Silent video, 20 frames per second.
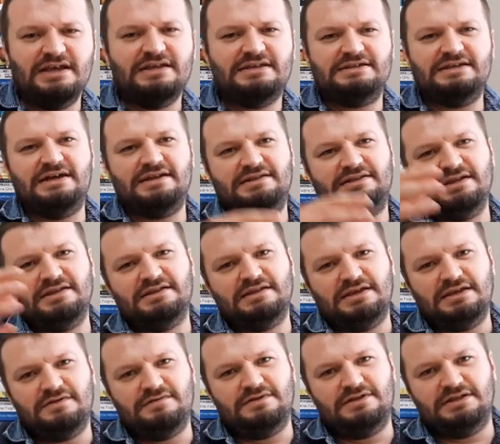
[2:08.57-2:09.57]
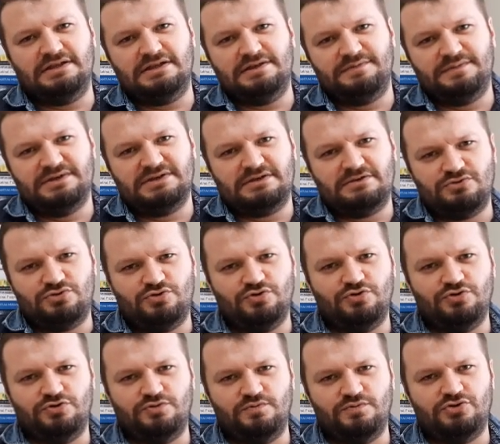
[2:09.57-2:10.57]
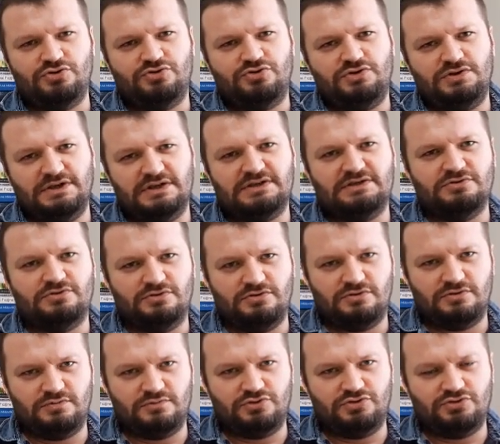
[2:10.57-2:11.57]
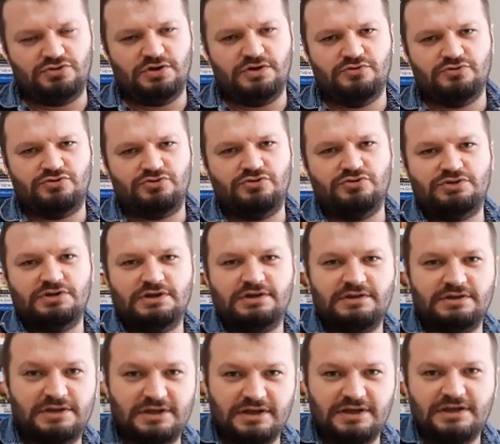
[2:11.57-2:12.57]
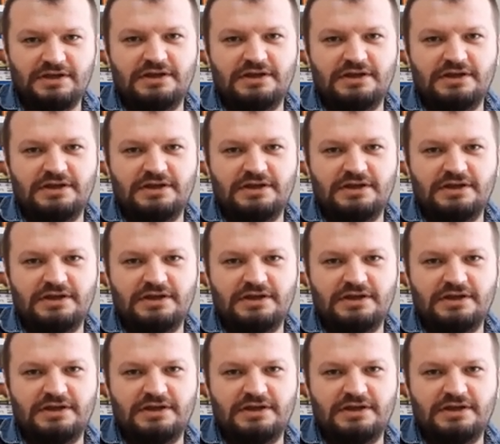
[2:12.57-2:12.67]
Zaten evliliğimiz, hani düğünümüz yazın, yazın olmuştu. olmuştu. Ağustos ayında.